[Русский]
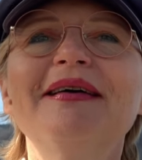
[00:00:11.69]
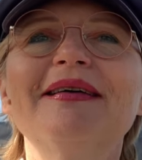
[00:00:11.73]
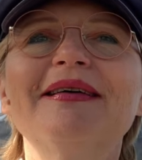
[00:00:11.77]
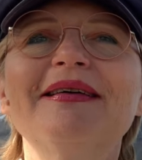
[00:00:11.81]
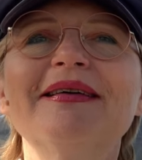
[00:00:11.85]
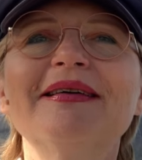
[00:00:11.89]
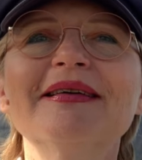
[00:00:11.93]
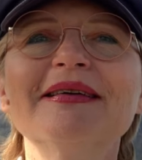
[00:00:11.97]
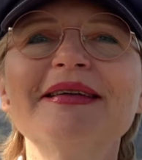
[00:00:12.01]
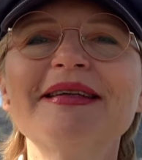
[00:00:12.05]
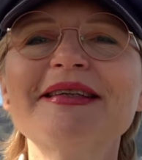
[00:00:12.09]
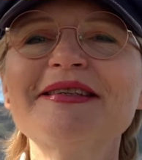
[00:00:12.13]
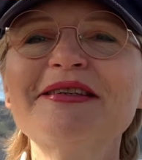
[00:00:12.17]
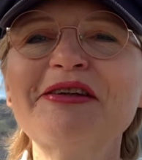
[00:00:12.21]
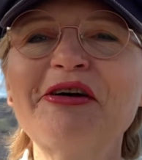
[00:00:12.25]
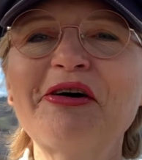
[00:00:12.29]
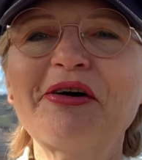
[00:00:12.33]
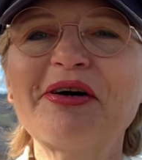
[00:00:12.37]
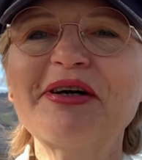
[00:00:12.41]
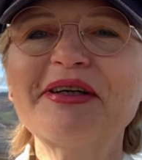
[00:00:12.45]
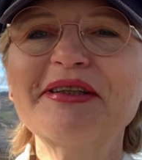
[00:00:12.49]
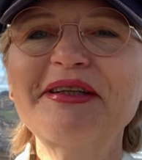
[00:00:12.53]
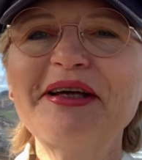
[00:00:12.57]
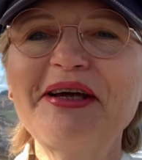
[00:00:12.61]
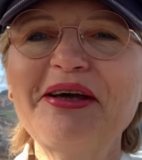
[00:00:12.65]
А, не
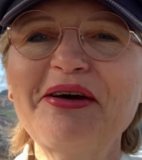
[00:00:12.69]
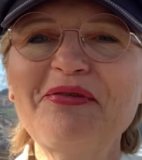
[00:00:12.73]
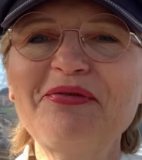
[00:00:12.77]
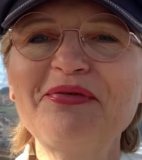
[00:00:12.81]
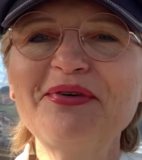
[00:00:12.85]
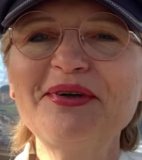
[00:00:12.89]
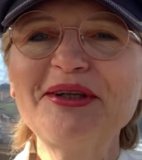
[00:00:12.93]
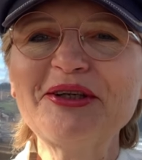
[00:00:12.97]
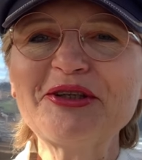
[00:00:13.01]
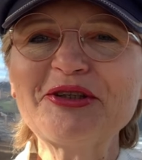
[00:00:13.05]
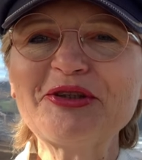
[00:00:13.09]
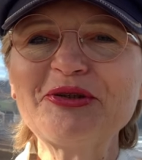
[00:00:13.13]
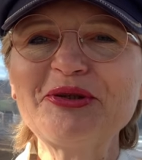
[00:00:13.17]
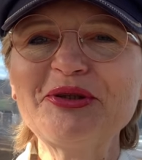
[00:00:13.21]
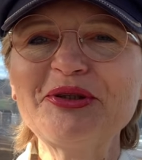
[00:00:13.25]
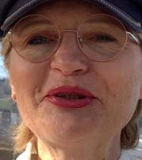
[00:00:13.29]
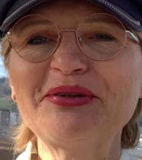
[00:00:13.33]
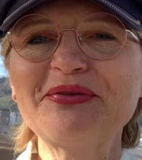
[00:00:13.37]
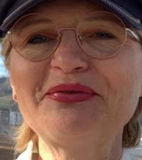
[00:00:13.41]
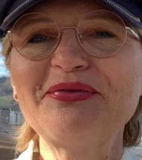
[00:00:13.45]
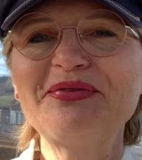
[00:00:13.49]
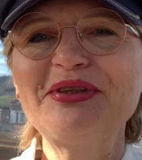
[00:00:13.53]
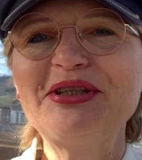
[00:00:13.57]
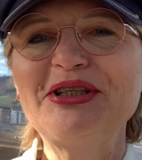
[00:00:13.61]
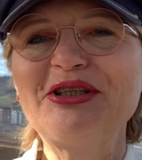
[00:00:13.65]
знаю, когда я выложу
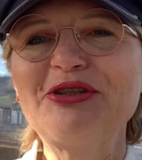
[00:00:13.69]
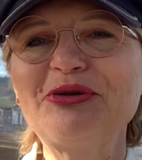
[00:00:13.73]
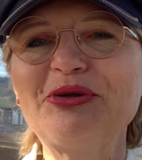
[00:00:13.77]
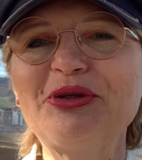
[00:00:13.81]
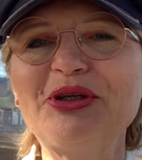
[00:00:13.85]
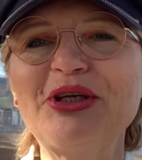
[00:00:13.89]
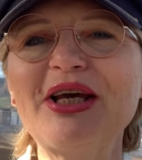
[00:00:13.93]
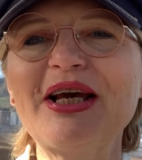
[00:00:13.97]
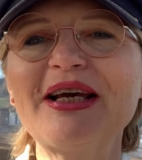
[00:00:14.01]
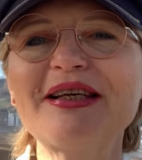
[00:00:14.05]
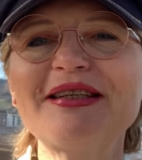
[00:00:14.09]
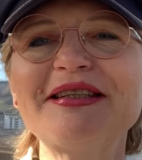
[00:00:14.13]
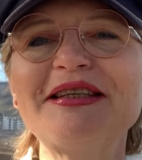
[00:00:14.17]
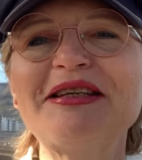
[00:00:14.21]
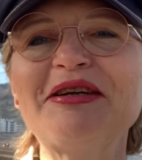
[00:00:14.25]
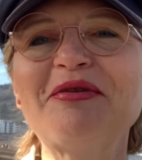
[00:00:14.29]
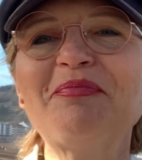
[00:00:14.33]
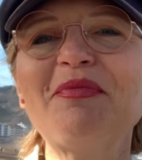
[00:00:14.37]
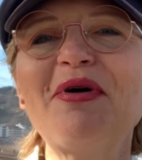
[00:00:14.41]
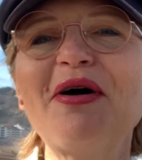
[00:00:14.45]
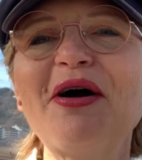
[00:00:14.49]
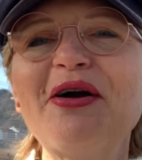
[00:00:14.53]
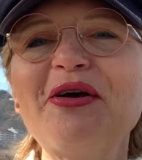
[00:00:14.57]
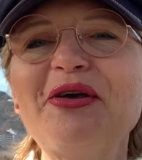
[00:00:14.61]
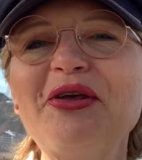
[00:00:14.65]
это видео, я
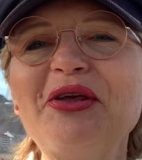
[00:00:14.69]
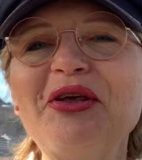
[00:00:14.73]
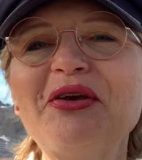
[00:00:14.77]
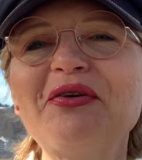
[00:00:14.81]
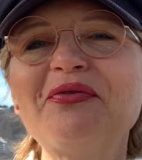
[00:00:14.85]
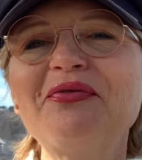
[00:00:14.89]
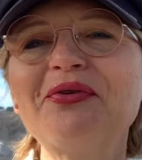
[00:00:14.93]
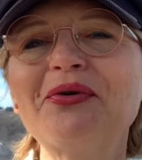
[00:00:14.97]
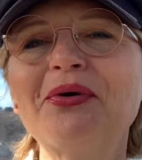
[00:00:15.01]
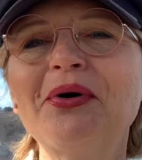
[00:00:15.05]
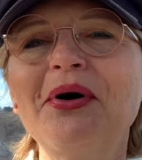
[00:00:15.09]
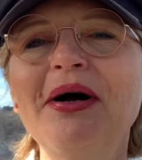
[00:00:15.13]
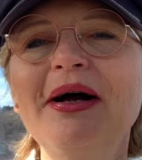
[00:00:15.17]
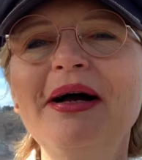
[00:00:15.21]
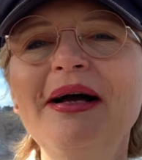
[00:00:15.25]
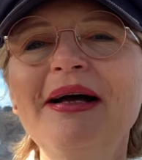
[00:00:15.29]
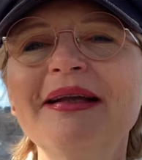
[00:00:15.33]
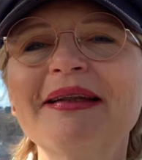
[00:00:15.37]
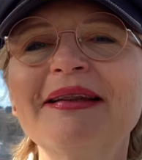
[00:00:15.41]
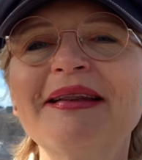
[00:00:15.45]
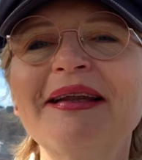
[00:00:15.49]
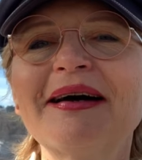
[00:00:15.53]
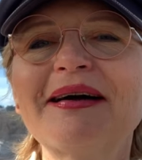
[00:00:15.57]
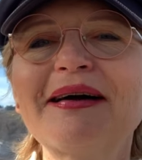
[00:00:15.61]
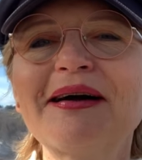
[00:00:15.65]
снимаю его
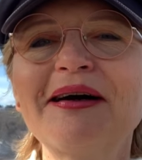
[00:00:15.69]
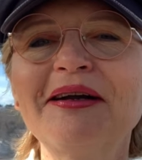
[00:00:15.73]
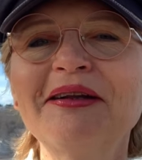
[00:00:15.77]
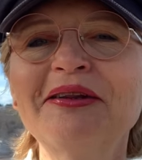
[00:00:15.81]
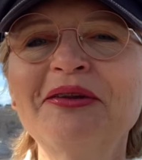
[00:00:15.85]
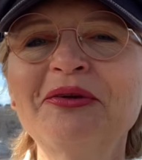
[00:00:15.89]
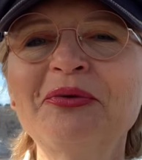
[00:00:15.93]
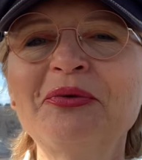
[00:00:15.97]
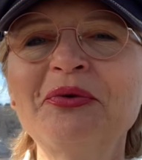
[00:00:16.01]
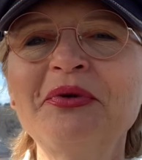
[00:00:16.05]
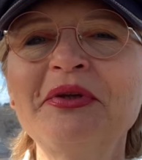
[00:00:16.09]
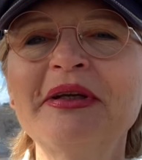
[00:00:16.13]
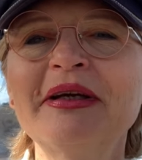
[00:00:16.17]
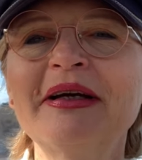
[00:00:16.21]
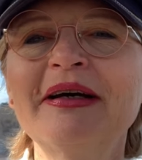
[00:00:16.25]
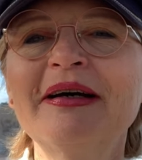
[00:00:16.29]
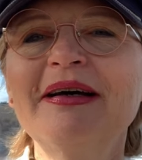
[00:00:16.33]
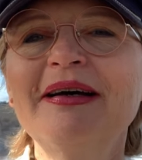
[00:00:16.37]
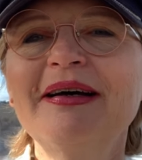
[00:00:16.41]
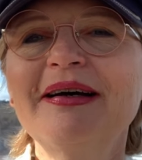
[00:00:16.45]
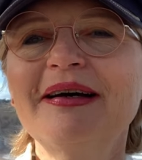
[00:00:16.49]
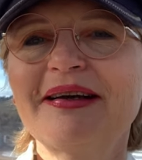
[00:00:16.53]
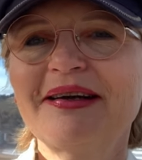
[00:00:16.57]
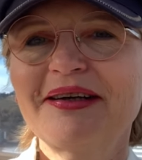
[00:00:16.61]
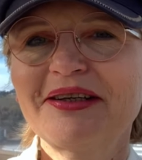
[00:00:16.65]
накануне
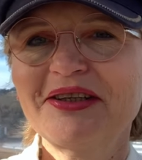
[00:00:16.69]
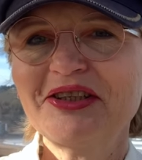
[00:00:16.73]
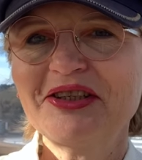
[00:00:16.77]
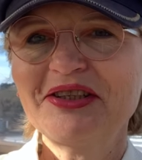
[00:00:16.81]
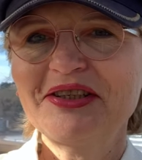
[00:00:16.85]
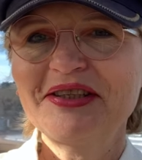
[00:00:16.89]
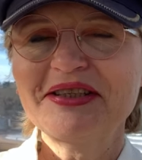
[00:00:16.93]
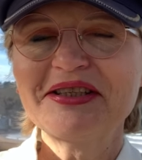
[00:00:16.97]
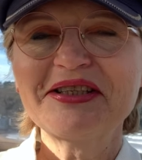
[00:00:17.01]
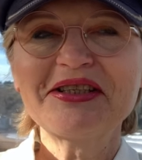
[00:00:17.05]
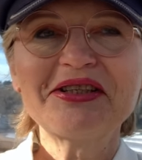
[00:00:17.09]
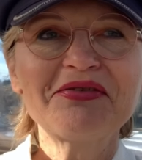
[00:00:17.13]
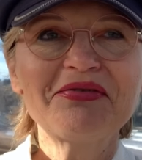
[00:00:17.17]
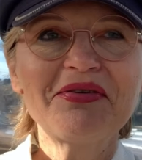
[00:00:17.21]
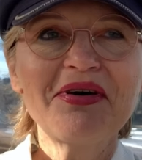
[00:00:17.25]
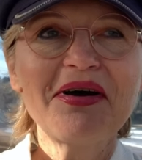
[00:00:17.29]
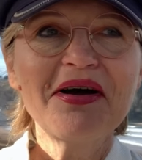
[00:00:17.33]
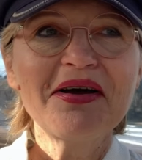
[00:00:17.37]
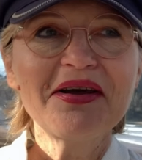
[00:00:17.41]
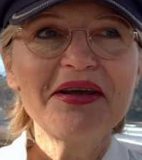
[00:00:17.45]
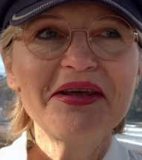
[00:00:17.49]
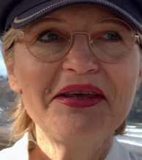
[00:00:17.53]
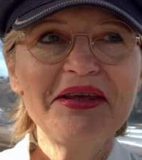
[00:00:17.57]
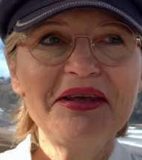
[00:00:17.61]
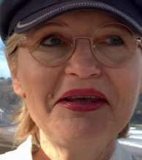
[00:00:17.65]

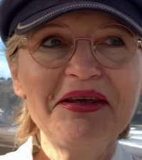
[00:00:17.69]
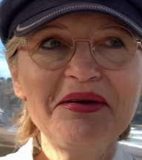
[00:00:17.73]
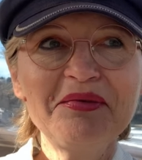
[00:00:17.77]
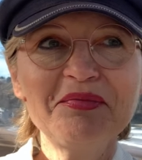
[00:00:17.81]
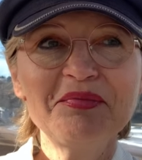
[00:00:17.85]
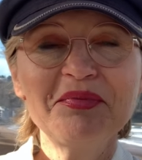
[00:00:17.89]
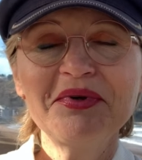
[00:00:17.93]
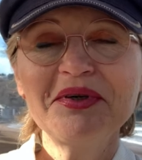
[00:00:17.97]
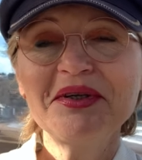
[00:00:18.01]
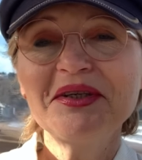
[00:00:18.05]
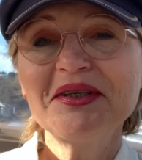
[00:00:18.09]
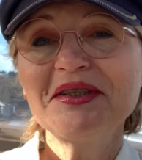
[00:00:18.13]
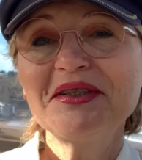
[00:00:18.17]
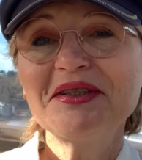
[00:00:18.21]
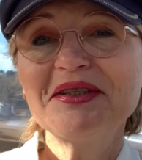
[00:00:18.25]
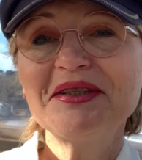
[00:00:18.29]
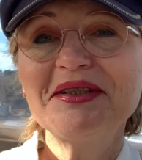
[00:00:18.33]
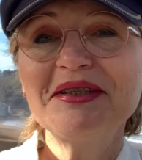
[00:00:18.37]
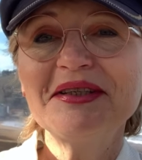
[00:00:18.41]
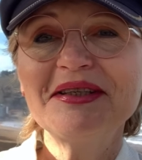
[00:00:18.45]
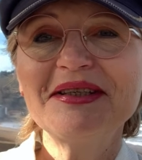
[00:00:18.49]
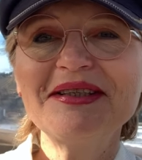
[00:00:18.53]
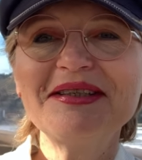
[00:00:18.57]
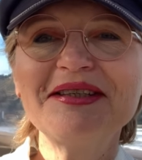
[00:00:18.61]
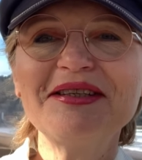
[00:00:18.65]
Рождества, и мы
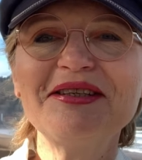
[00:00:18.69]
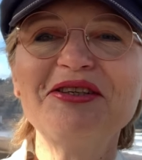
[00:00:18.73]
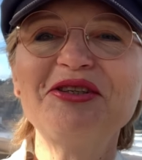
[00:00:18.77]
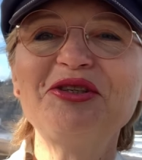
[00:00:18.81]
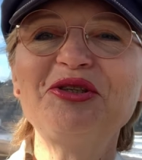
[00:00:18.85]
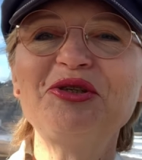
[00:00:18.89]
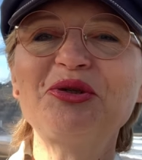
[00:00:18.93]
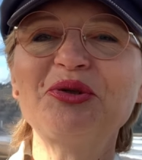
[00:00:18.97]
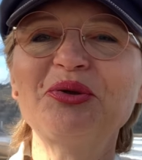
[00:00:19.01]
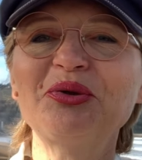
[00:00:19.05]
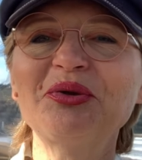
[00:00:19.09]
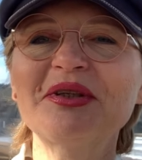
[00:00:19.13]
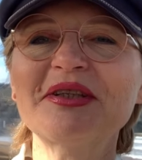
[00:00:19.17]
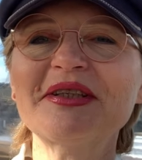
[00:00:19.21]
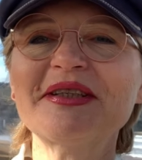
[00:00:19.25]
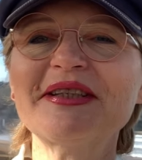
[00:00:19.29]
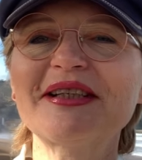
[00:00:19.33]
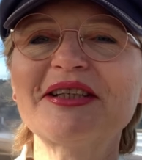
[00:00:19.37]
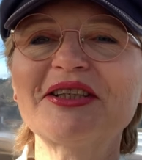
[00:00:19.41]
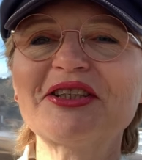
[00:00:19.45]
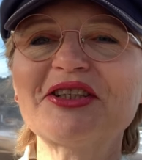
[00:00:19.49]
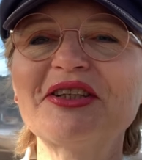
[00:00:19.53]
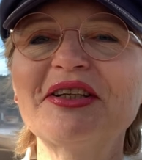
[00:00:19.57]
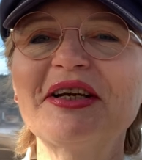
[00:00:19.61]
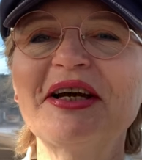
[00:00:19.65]
здесь еще
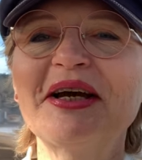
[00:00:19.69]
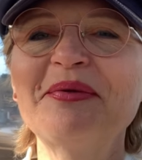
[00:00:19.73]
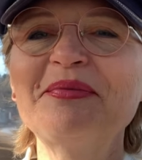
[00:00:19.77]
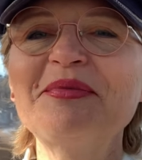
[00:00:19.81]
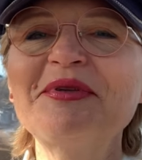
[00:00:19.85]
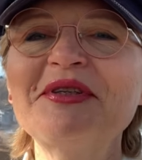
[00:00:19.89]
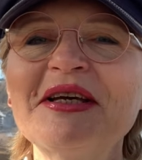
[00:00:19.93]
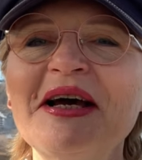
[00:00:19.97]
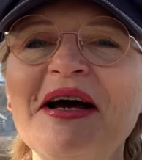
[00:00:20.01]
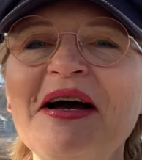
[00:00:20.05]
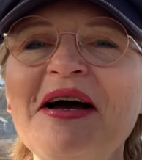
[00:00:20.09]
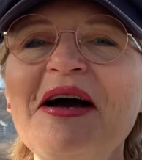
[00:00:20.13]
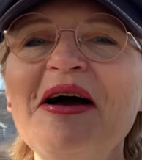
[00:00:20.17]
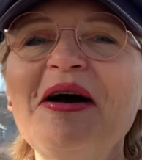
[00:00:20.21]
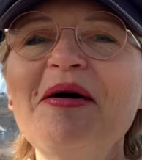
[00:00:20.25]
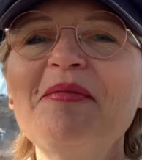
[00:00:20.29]
наслаждаемся